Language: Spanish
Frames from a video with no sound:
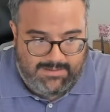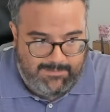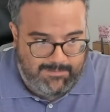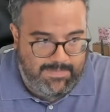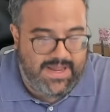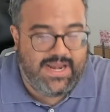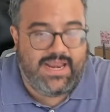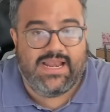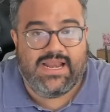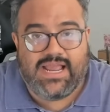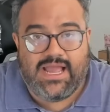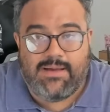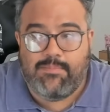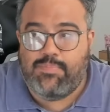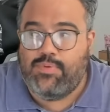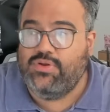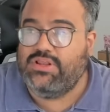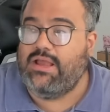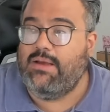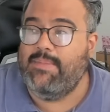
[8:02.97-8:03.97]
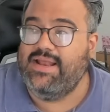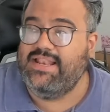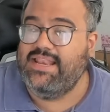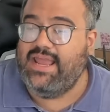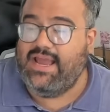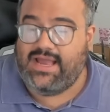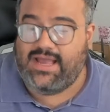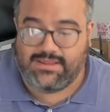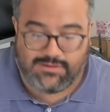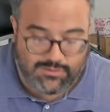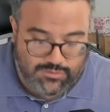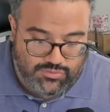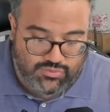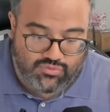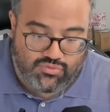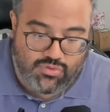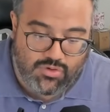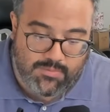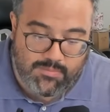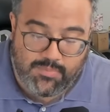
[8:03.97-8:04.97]
para el campo, también dejas
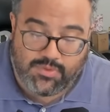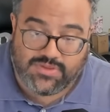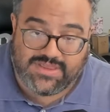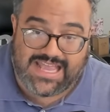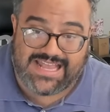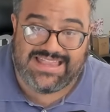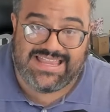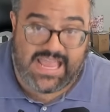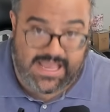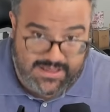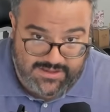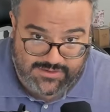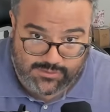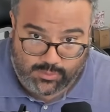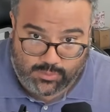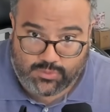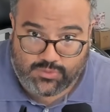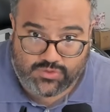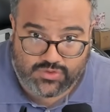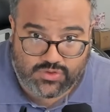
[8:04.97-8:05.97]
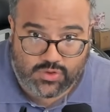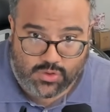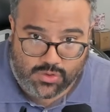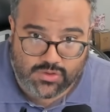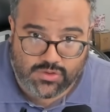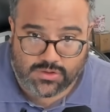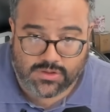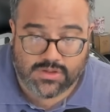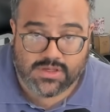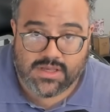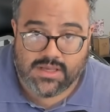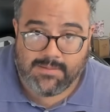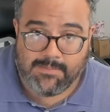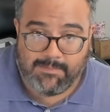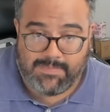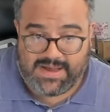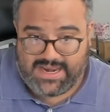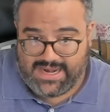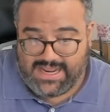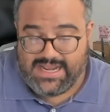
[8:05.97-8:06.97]
su combo de destrucción
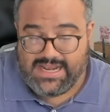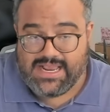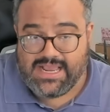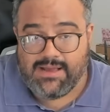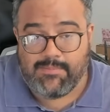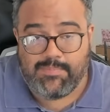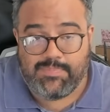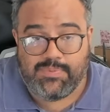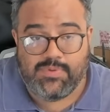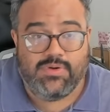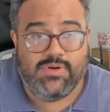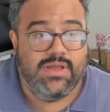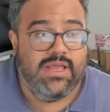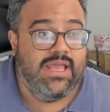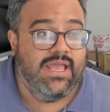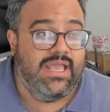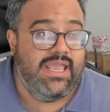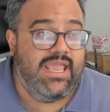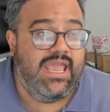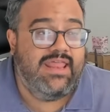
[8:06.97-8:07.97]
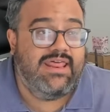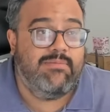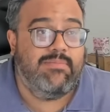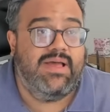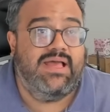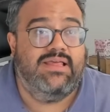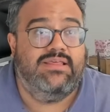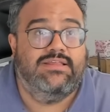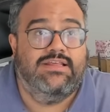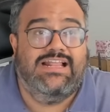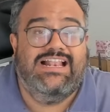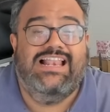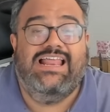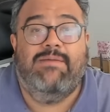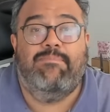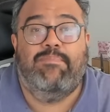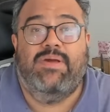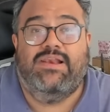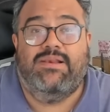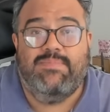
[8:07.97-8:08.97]
para el campo y además
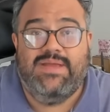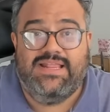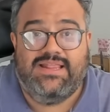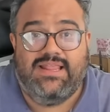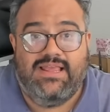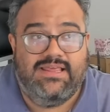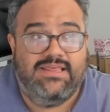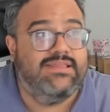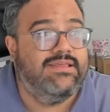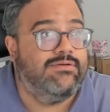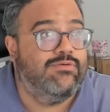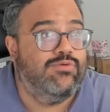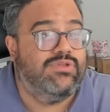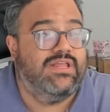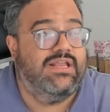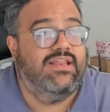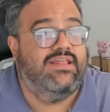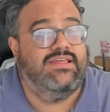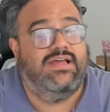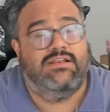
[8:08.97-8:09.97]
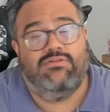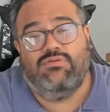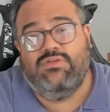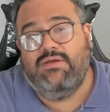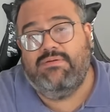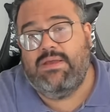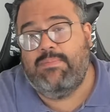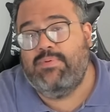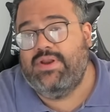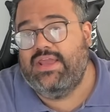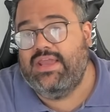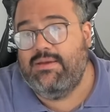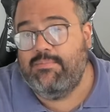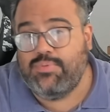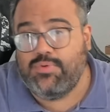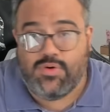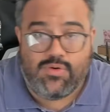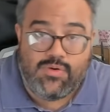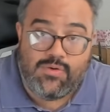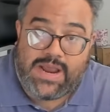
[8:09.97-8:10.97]
le permites utilizar todavía, por
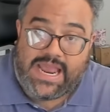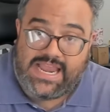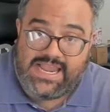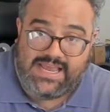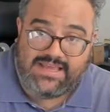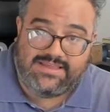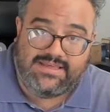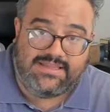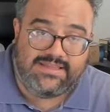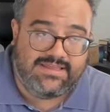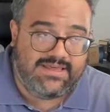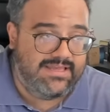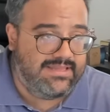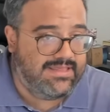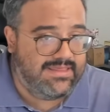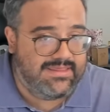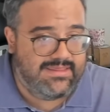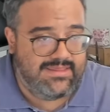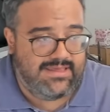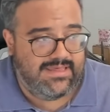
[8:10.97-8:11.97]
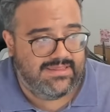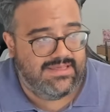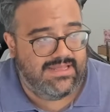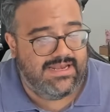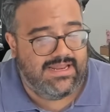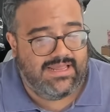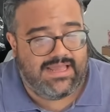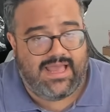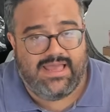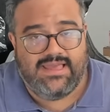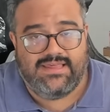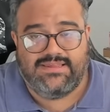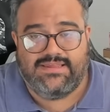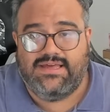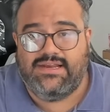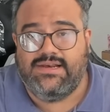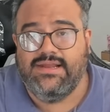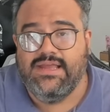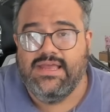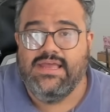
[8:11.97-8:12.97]
ejemplo, el Exit 6, que es el
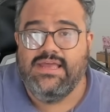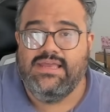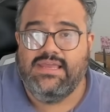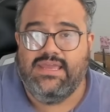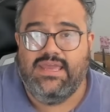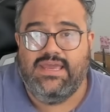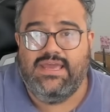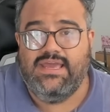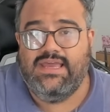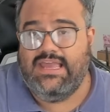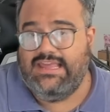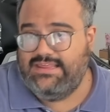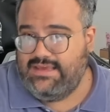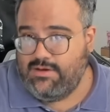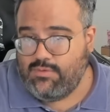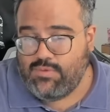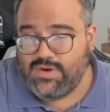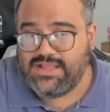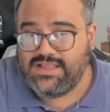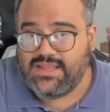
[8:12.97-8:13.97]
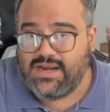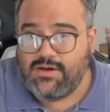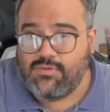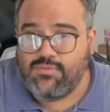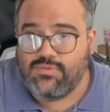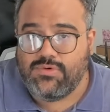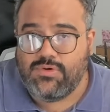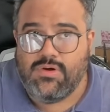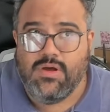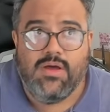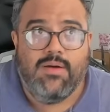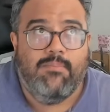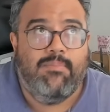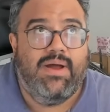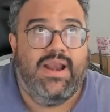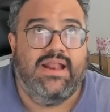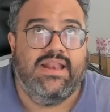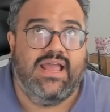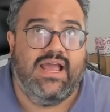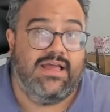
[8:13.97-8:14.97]
Caesar, que se encuentra uno
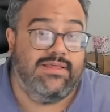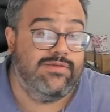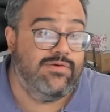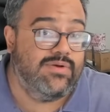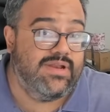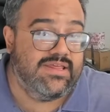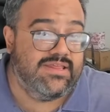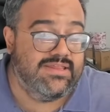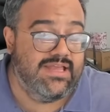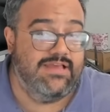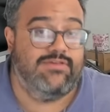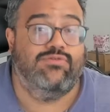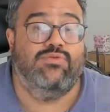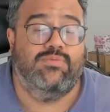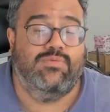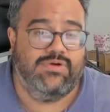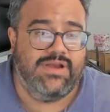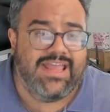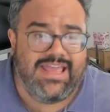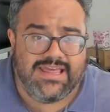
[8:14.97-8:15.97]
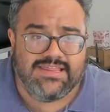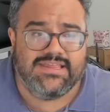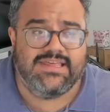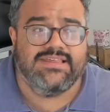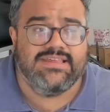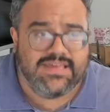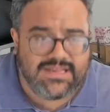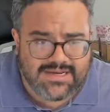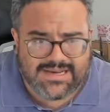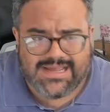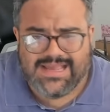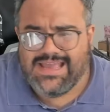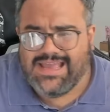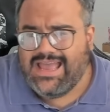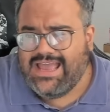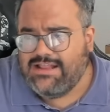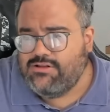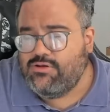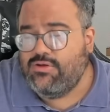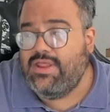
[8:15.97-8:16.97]
para negaciones de Summon. Es decir,
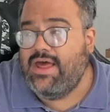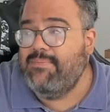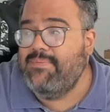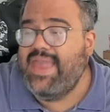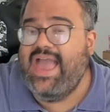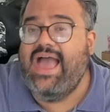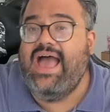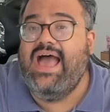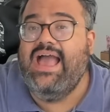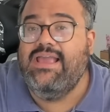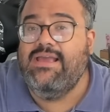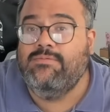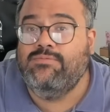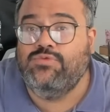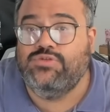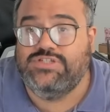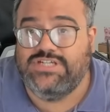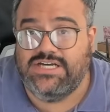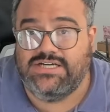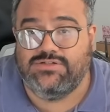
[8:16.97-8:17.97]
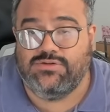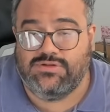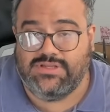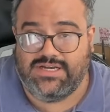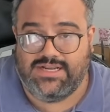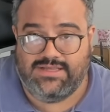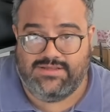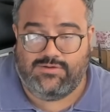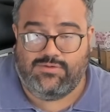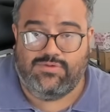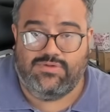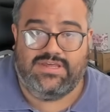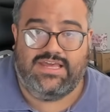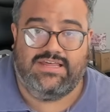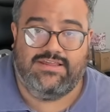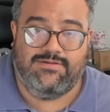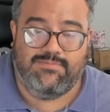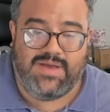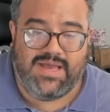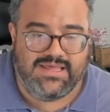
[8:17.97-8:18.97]
todavía hay muchas otras
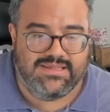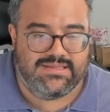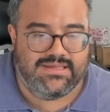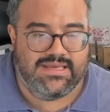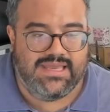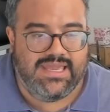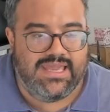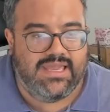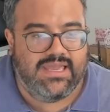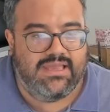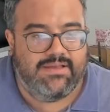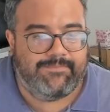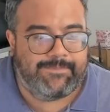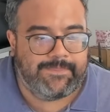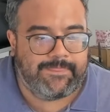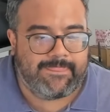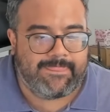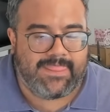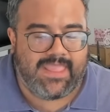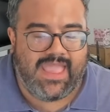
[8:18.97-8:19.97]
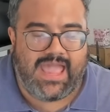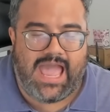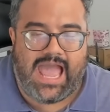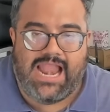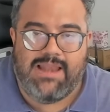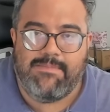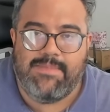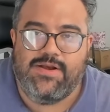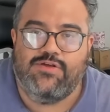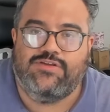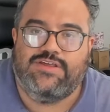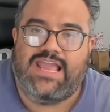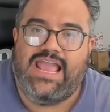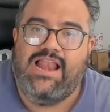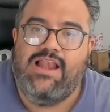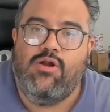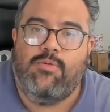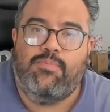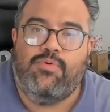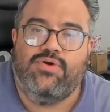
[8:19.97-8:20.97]
cosas más y al menos
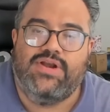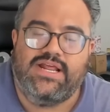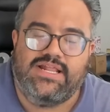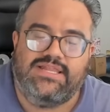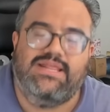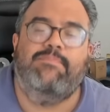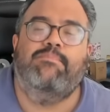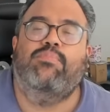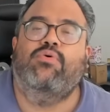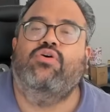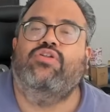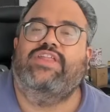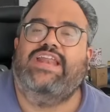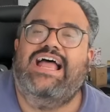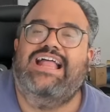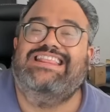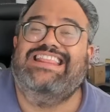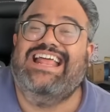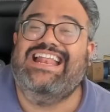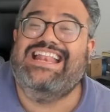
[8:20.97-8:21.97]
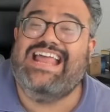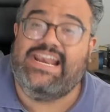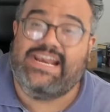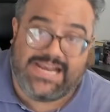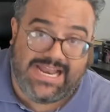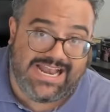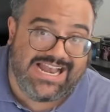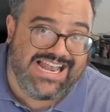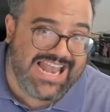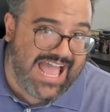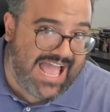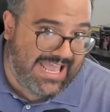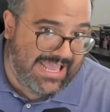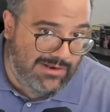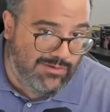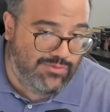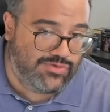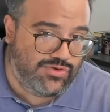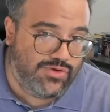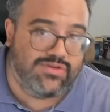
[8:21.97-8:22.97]
el oponente podrá tener la
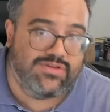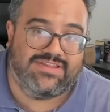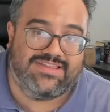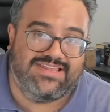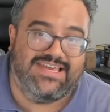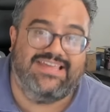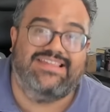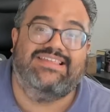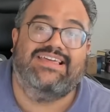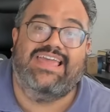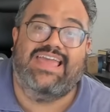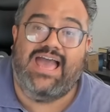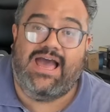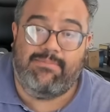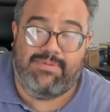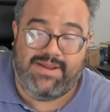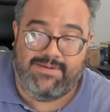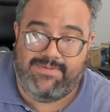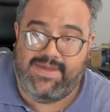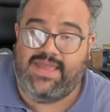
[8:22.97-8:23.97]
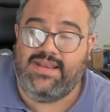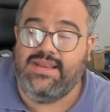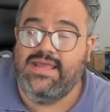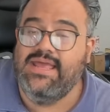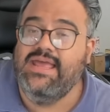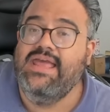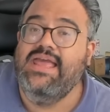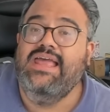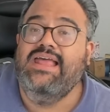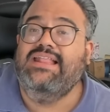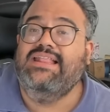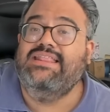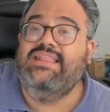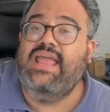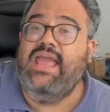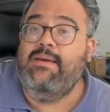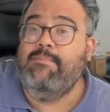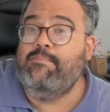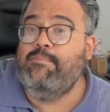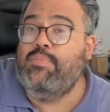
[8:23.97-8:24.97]
ilusión, si es que abre bien,
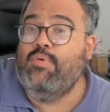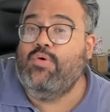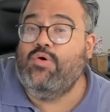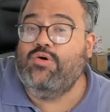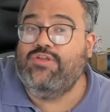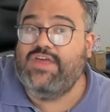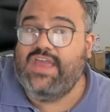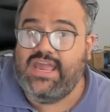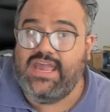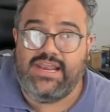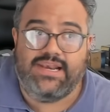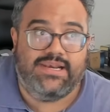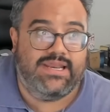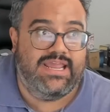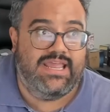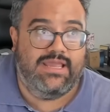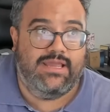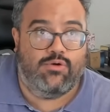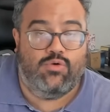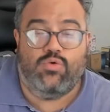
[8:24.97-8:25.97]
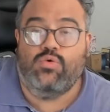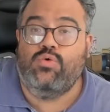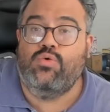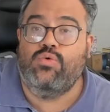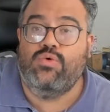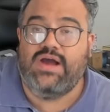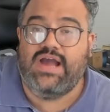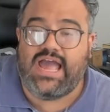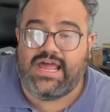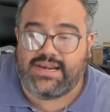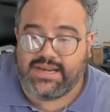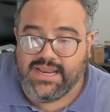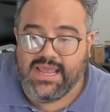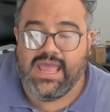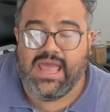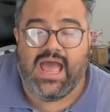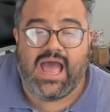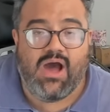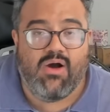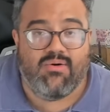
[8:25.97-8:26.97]
de poder jugar.
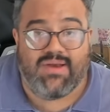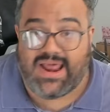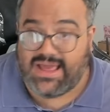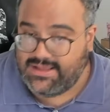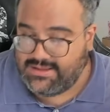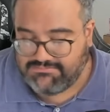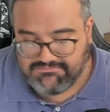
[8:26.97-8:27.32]
Ahora,